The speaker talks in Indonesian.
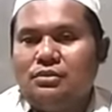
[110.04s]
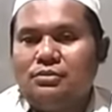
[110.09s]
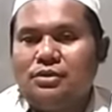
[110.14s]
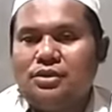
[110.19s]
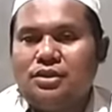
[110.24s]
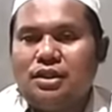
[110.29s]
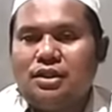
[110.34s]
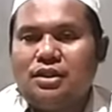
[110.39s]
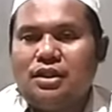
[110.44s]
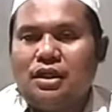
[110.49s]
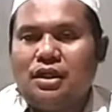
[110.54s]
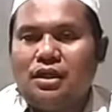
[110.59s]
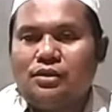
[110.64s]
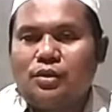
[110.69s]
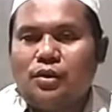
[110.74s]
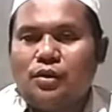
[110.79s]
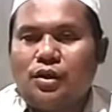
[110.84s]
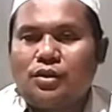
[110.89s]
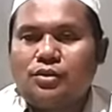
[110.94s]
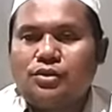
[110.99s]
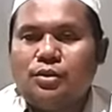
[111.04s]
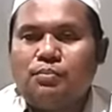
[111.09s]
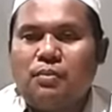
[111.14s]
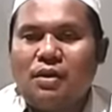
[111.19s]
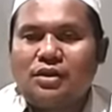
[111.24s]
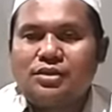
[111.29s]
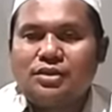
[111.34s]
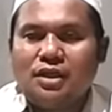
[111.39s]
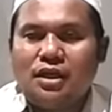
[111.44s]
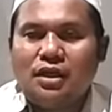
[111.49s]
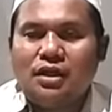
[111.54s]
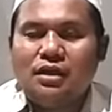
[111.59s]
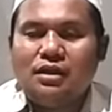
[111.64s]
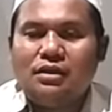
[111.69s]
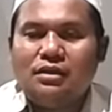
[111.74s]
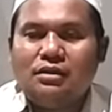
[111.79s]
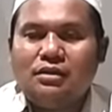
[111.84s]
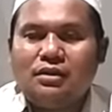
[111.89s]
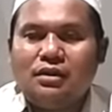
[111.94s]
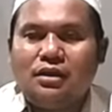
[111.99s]
misalnya ada orang dipaksa
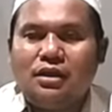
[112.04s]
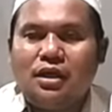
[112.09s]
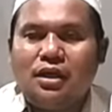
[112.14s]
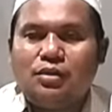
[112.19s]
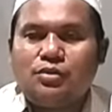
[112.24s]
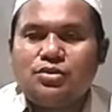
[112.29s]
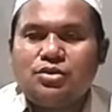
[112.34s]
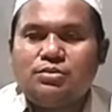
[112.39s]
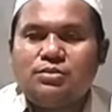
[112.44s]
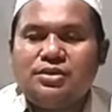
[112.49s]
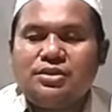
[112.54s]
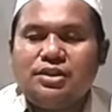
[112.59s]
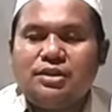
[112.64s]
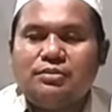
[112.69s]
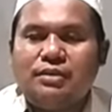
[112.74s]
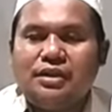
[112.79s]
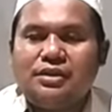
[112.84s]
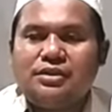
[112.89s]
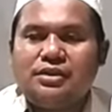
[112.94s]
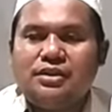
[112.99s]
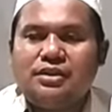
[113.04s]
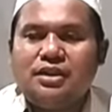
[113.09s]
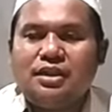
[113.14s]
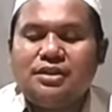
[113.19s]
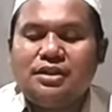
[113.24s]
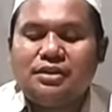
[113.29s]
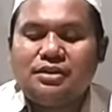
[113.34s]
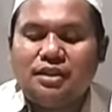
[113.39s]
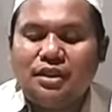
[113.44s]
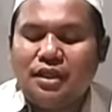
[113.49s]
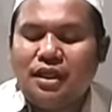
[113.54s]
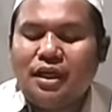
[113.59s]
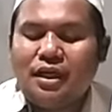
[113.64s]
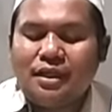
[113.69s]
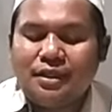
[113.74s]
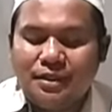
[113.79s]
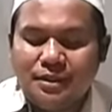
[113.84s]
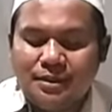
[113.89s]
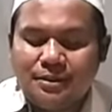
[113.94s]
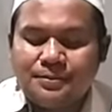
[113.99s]
ah, harus menjima istrinya di siang
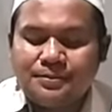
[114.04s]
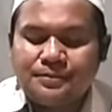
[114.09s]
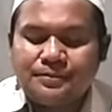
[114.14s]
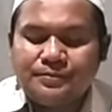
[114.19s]
hari